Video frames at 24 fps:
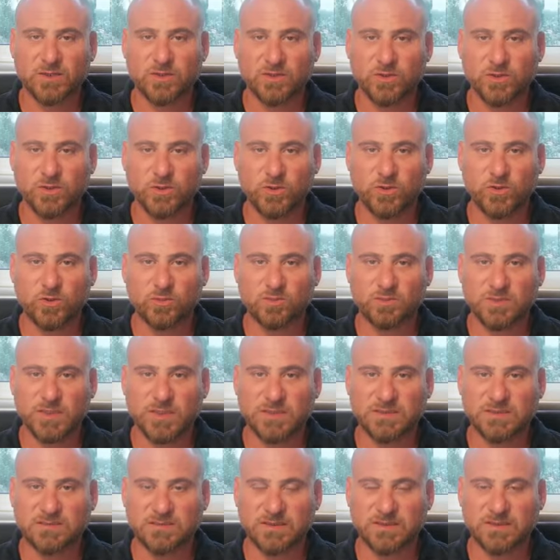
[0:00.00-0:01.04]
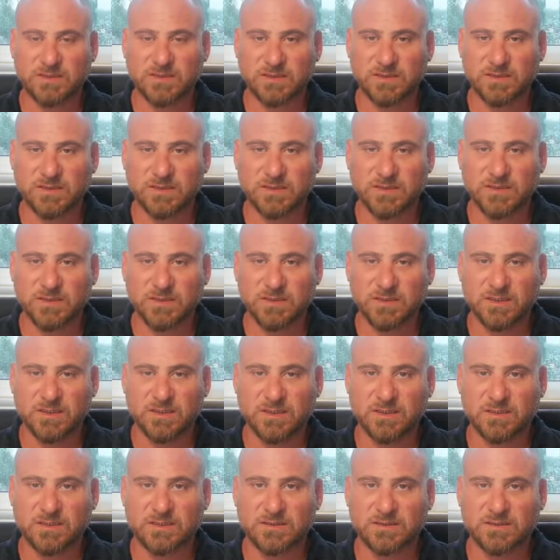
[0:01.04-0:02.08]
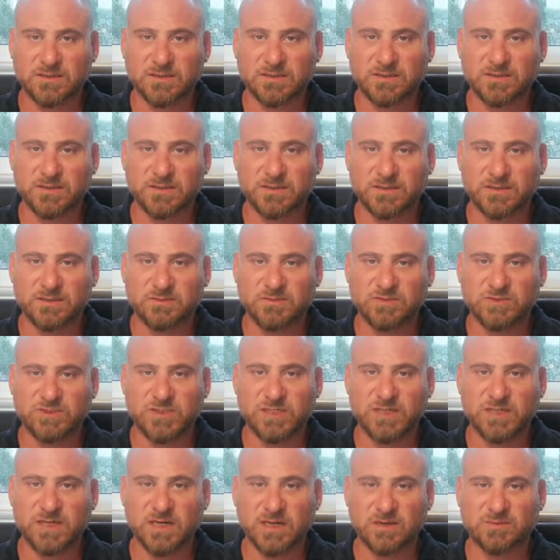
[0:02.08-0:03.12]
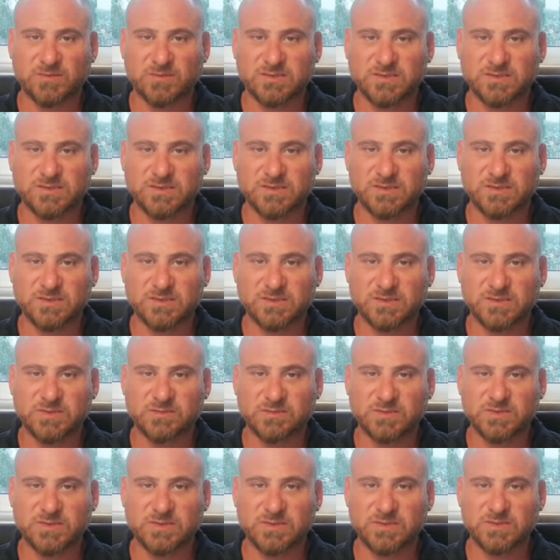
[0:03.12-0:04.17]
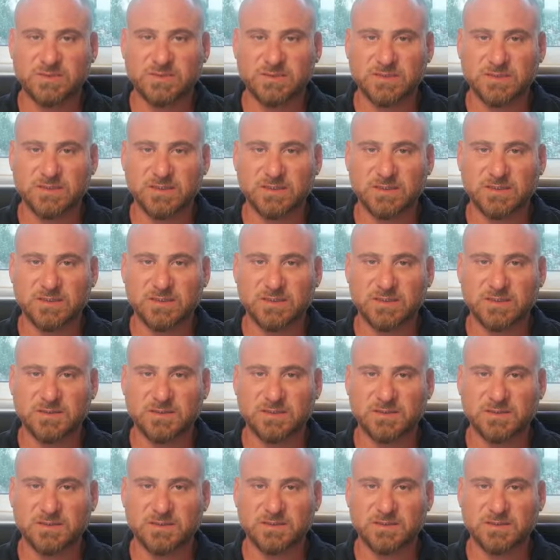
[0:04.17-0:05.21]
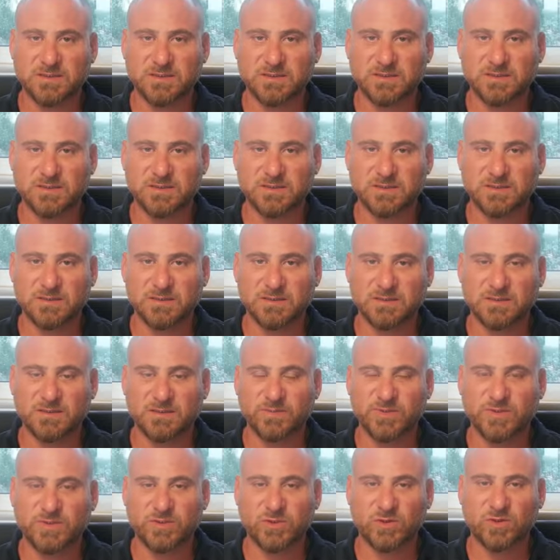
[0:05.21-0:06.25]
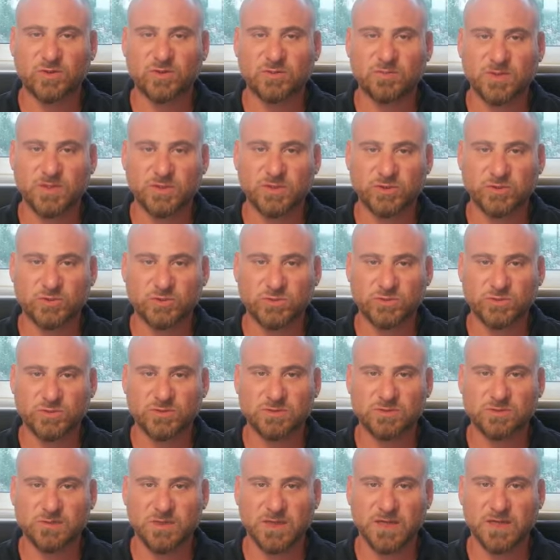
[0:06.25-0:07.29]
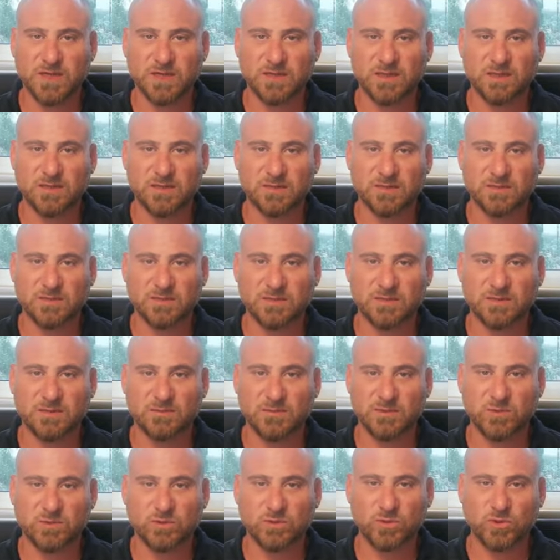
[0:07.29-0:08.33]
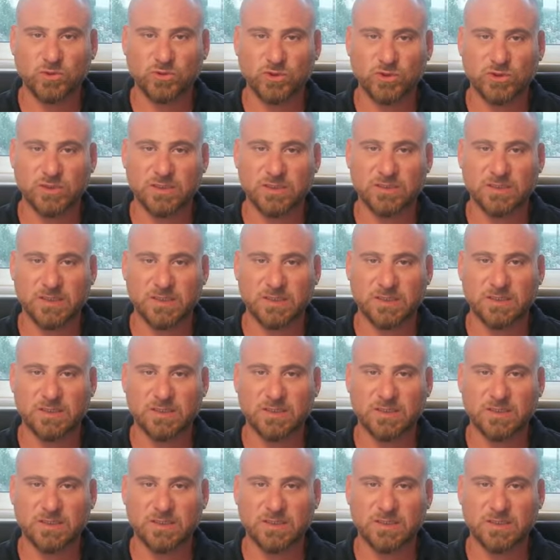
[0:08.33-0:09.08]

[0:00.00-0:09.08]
اليوم نعطي مثل المشكلة اللي عم بتصير بالبترول المغشوش مع موضوع سوناتراك